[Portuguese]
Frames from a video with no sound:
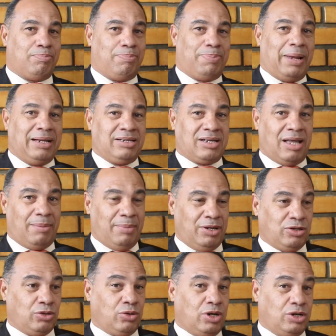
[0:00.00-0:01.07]

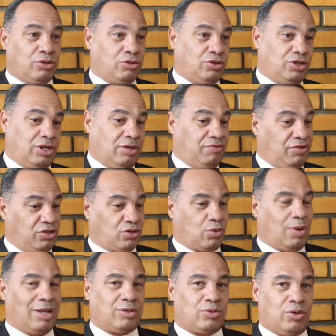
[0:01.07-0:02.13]
praticamente durante o dia, em
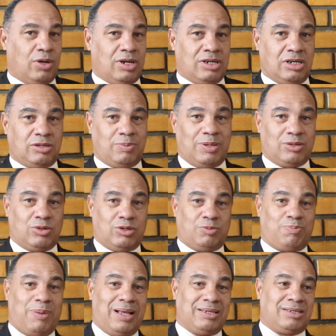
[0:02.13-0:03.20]
24 horas, as pessoas
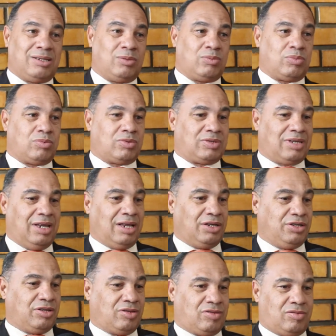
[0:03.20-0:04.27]
passam cerca
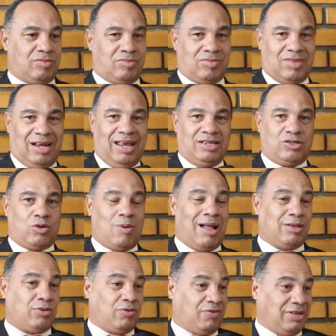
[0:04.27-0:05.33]
de três,
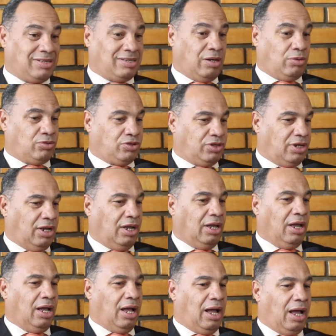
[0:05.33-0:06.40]
quatro vezes ao dia
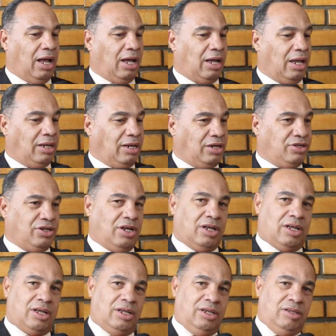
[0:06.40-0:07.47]
a
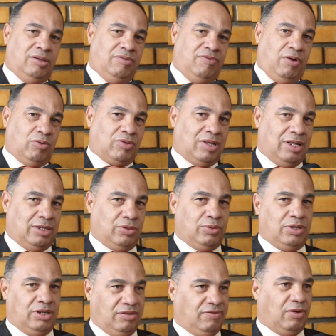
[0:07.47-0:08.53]
energia indo e voltando,
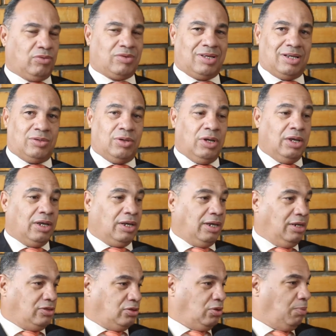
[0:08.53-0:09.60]
indo e voltando.
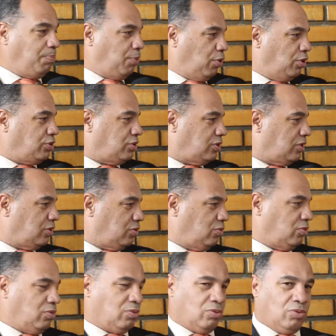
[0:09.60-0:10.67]
Isso não pode
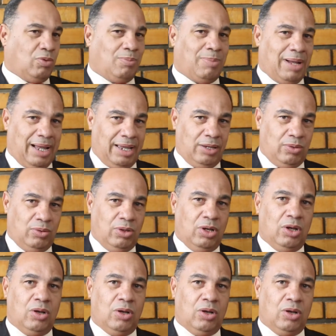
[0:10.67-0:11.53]
num, num bairro